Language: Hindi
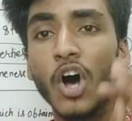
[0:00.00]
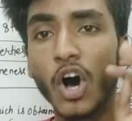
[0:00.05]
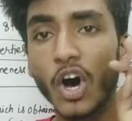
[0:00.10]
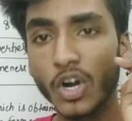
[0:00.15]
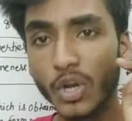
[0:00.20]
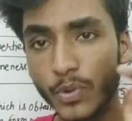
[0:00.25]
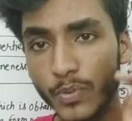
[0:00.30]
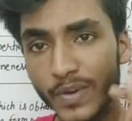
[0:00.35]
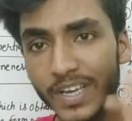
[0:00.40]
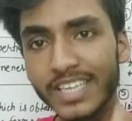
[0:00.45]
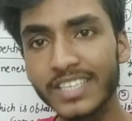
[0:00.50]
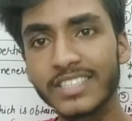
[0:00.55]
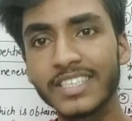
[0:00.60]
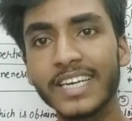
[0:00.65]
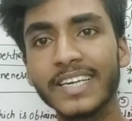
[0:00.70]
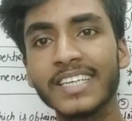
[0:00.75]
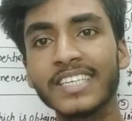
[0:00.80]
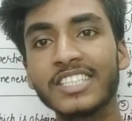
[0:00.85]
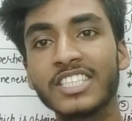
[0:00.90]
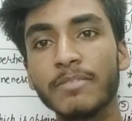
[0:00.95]
और फिक्स
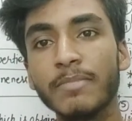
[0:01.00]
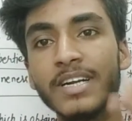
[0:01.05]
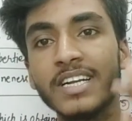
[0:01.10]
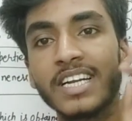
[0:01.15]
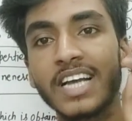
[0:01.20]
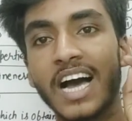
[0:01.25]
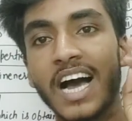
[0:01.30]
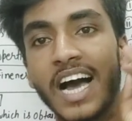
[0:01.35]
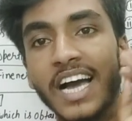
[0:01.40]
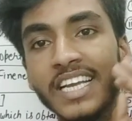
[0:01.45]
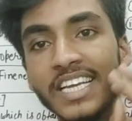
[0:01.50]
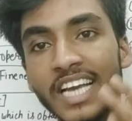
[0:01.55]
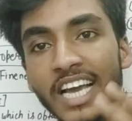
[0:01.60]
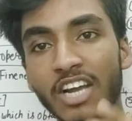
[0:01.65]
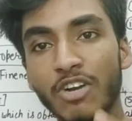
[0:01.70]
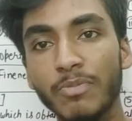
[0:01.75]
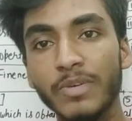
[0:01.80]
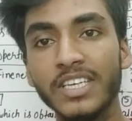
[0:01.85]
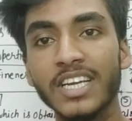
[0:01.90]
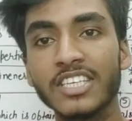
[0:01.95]
सेटिंग सीमेंट हाई
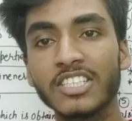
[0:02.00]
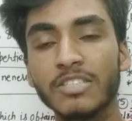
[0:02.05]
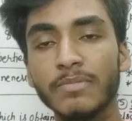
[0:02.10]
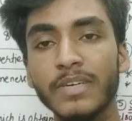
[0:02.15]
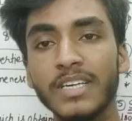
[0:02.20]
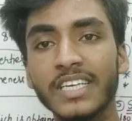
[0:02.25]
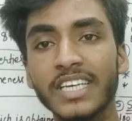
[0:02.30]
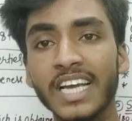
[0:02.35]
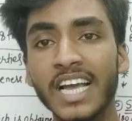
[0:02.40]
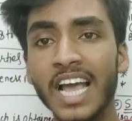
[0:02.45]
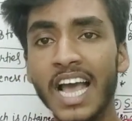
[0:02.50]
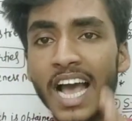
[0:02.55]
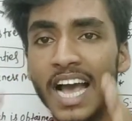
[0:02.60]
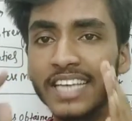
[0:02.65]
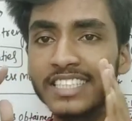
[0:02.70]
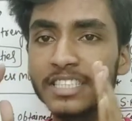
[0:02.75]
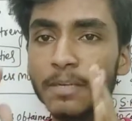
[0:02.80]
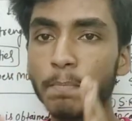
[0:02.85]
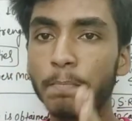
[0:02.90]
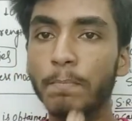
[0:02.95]
एलुमिना सीमेंट
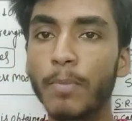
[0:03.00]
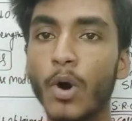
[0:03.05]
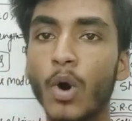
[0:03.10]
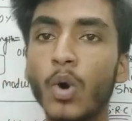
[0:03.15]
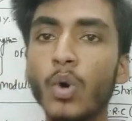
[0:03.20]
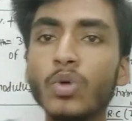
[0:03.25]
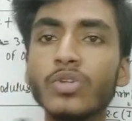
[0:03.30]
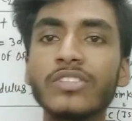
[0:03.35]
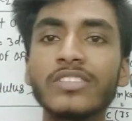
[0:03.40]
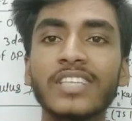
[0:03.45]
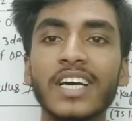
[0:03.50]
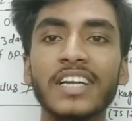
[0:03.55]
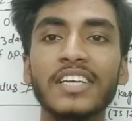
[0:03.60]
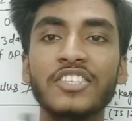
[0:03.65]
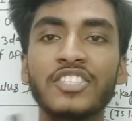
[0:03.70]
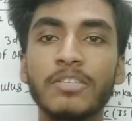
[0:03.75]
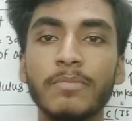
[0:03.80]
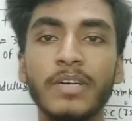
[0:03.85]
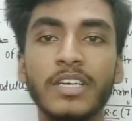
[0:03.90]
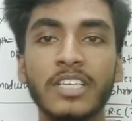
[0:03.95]
ऐसे बहुत सारे
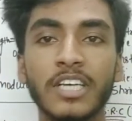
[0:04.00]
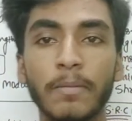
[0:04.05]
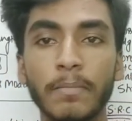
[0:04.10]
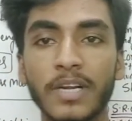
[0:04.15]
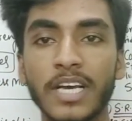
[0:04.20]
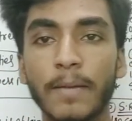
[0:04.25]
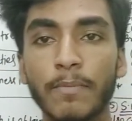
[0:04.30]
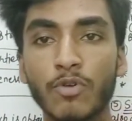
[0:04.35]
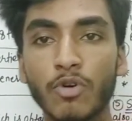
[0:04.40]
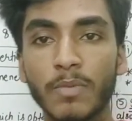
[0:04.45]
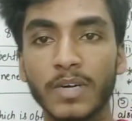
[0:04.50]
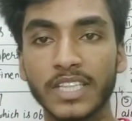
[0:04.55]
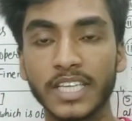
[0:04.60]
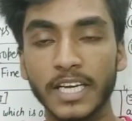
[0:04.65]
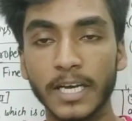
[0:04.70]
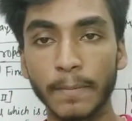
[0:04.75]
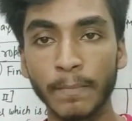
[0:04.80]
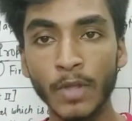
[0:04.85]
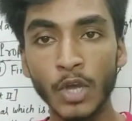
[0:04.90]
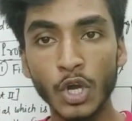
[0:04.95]
सीमेंट हमने आपको आपको
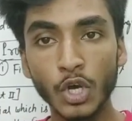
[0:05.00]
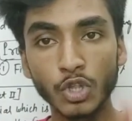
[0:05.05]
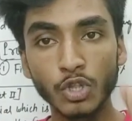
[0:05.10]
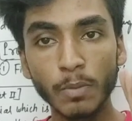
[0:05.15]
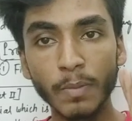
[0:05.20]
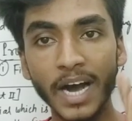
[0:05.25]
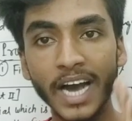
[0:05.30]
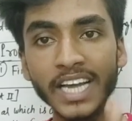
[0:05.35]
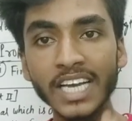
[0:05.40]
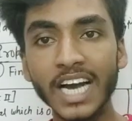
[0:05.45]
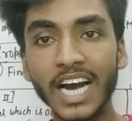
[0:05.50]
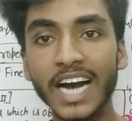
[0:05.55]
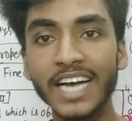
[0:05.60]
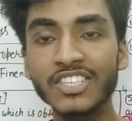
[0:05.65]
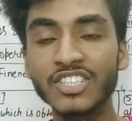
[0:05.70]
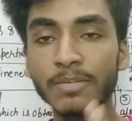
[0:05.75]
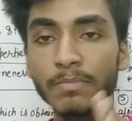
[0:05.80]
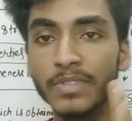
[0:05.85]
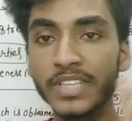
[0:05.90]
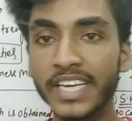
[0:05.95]
बताया तो भाई
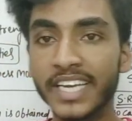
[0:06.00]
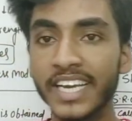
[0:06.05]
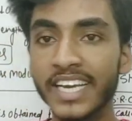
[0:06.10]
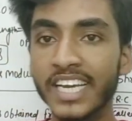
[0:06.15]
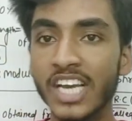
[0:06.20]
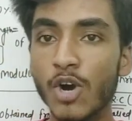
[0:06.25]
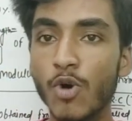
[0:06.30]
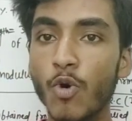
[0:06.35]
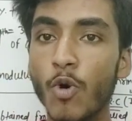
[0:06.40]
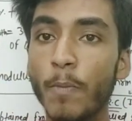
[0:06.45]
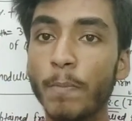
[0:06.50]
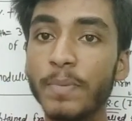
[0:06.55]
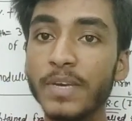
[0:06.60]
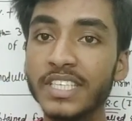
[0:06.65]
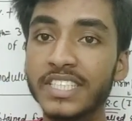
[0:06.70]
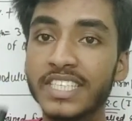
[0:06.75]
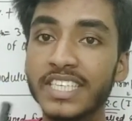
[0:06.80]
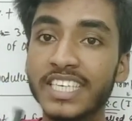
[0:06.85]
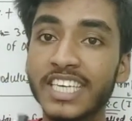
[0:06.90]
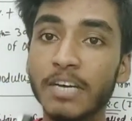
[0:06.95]
आज हम देखेंगे
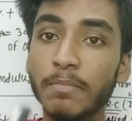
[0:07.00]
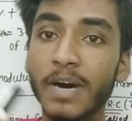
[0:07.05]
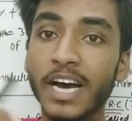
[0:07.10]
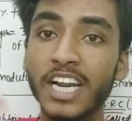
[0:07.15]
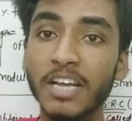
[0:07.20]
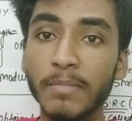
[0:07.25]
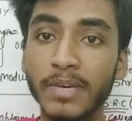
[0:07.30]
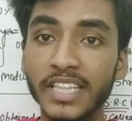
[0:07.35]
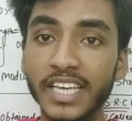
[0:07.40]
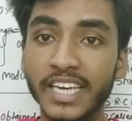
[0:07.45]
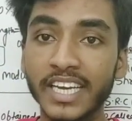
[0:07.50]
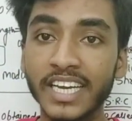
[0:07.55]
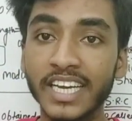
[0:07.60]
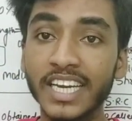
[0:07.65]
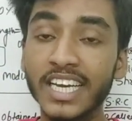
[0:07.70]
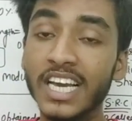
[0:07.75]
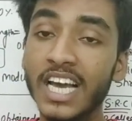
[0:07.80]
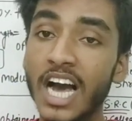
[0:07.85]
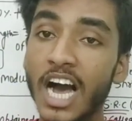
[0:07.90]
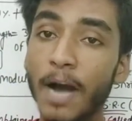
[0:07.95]
ओपीसी के बारे में
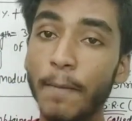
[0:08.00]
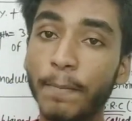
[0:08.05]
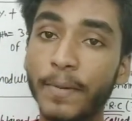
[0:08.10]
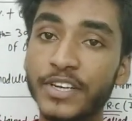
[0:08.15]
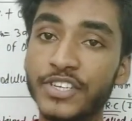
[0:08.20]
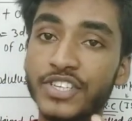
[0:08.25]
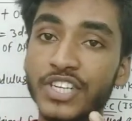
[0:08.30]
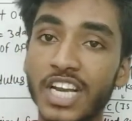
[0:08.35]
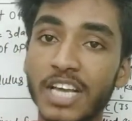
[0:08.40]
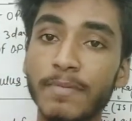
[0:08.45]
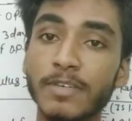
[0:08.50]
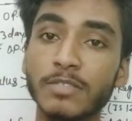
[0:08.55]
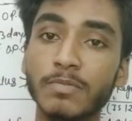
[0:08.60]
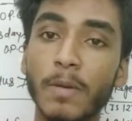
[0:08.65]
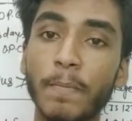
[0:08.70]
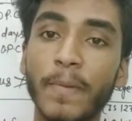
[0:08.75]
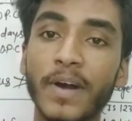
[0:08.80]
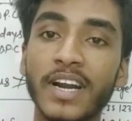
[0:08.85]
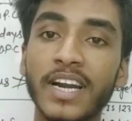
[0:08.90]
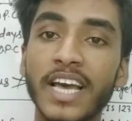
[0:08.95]
देखेंगे आपके सिलेबस
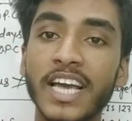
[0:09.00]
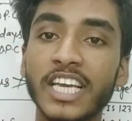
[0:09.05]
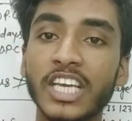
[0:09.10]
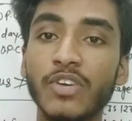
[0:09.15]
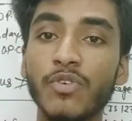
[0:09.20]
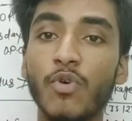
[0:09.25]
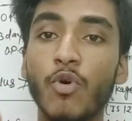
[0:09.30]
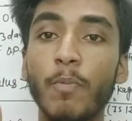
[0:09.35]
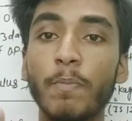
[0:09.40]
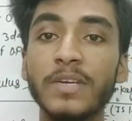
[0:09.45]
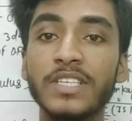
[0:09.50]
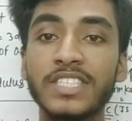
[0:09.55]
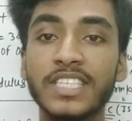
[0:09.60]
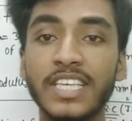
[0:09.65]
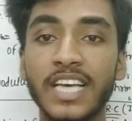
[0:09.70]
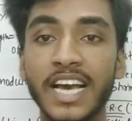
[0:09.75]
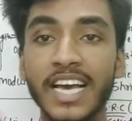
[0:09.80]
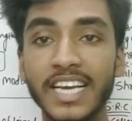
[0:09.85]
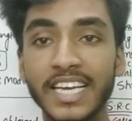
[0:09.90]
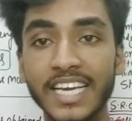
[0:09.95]
में पढ़ना है कि
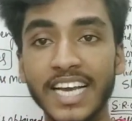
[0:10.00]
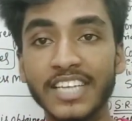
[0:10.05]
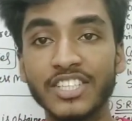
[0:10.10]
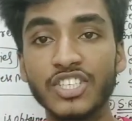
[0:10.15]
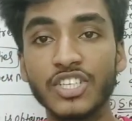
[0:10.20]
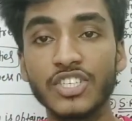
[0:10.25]
ओपीसी है क्या